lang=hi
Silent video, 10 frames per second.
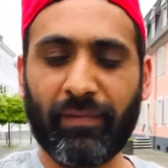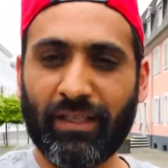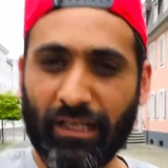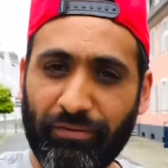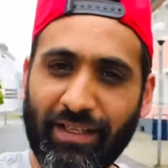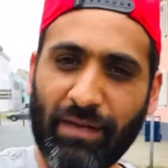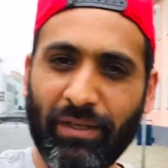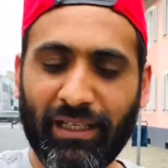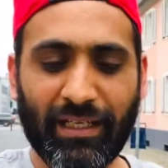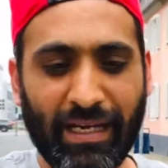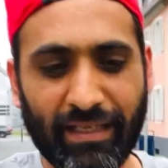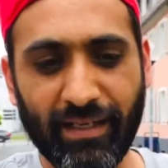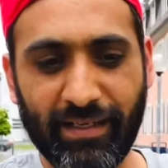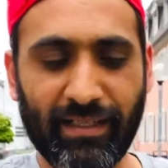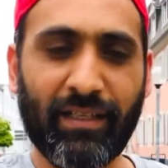काफ़ी टाइम लग गया एक
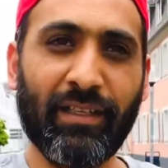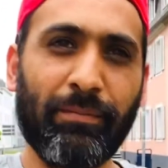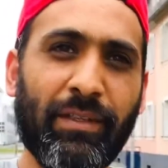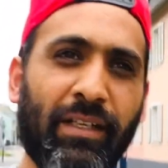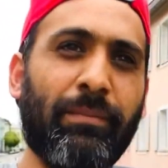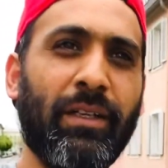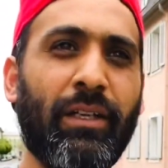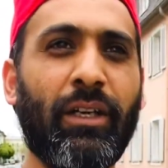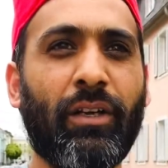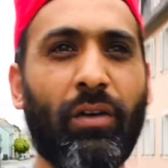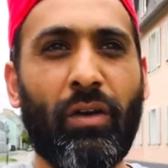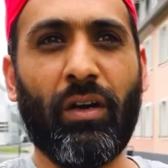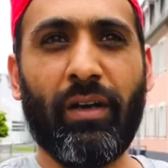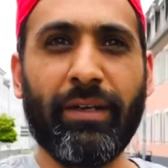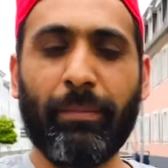घंटे के करीब करीब
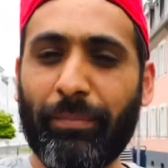और